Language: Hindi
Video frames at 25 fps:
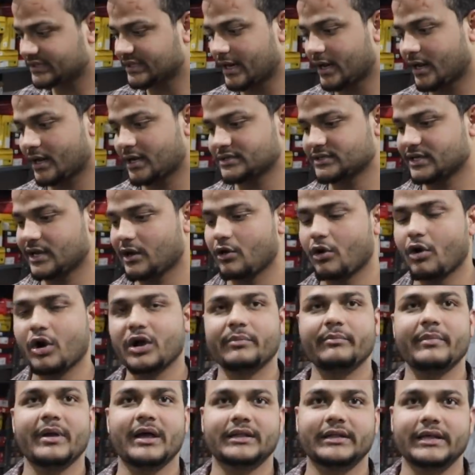ये सारा का सारा
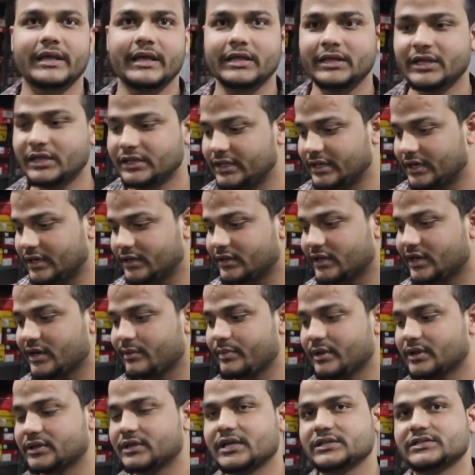लॉट में आता है ये धीरे धीरे
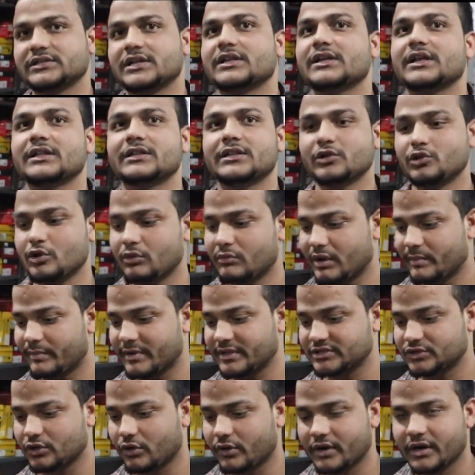बिकता चला जाता है तो हमारे
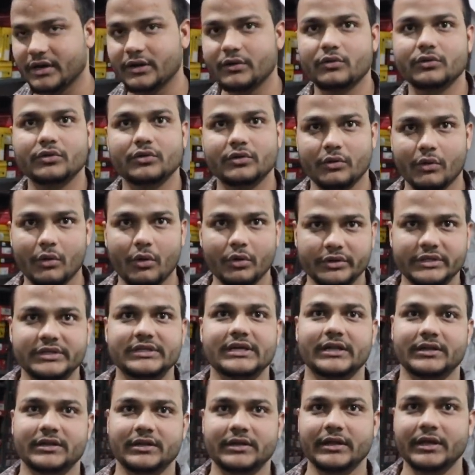पास शॉर्टली होती
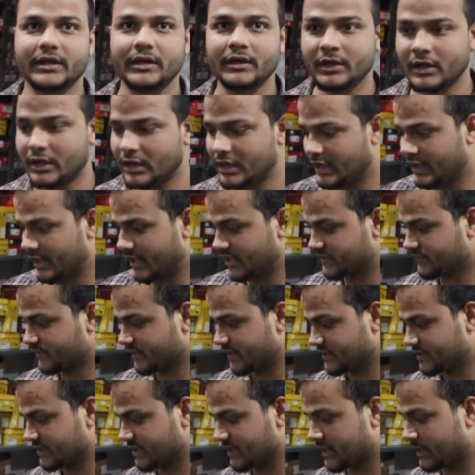जाती है इस
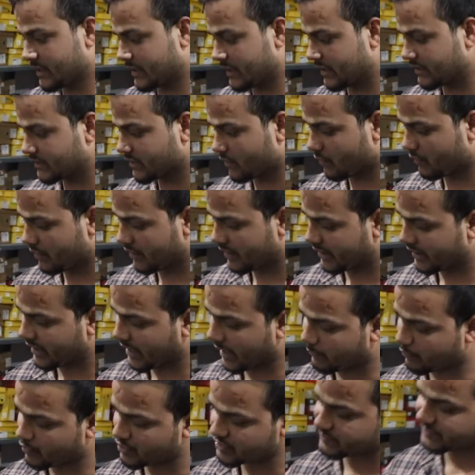वजह से कि जरूरी नहीं कि
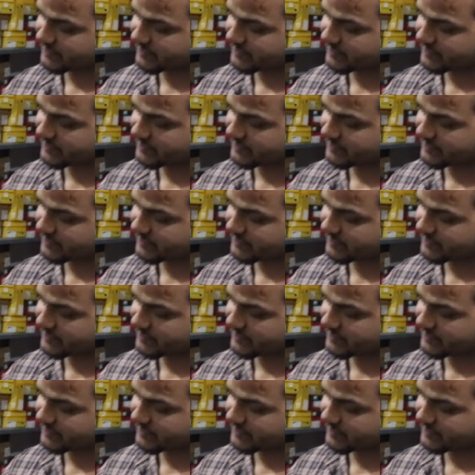आपको